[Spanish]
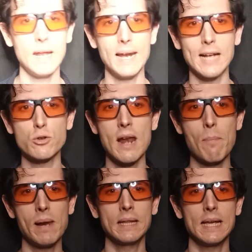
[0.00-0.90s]
En el caso de
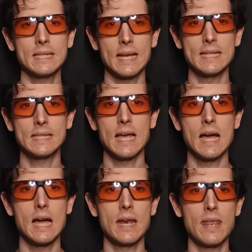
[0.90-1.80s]
las plantas,
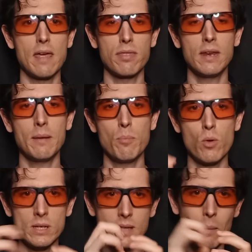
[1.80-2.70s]
esta niacina
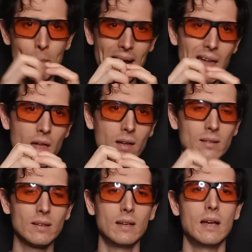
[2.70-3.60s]
puede estar pegada
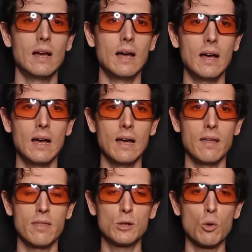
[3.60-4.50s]

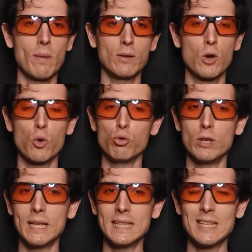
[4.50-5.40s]
a ciertos
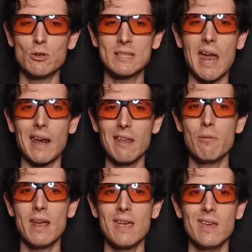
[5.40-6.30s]
macronutrientes y no estar
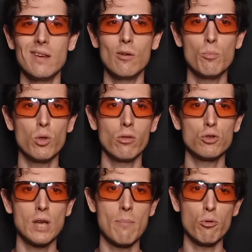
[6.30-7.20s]
libre y no
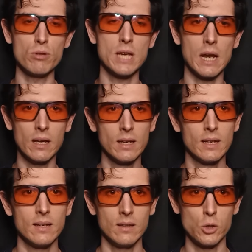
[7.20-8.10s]
pudiéndose aprovechar.
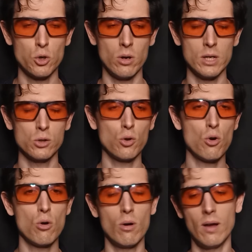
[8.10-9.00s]
De hecho,
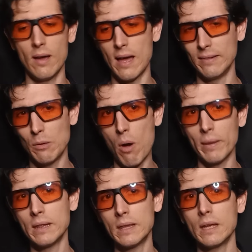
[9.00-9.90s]
esto eh,
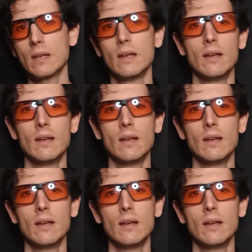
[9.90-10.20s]
antiguamente